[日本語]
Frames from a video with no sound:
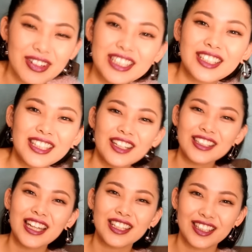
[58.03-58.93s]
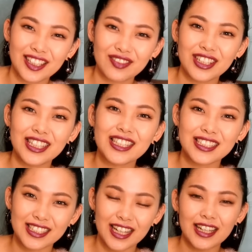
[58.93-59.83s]
まあそんなことはどうでもいいです
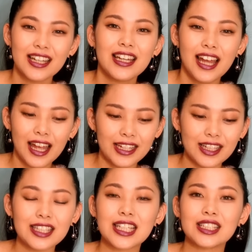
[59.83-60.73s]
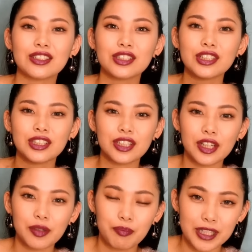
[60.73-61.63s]
ねはいでは早速
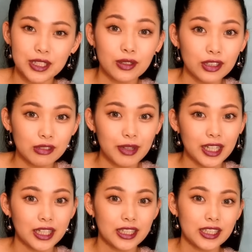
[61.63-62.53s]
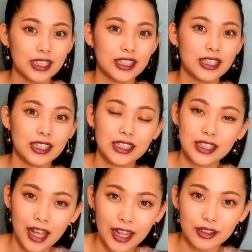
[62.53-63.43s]
ベストコスメに
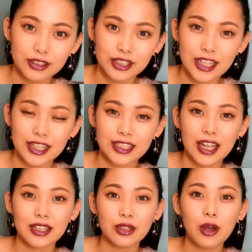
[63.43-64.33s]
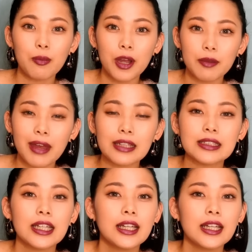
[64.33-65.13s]
はい移っていきたいと思います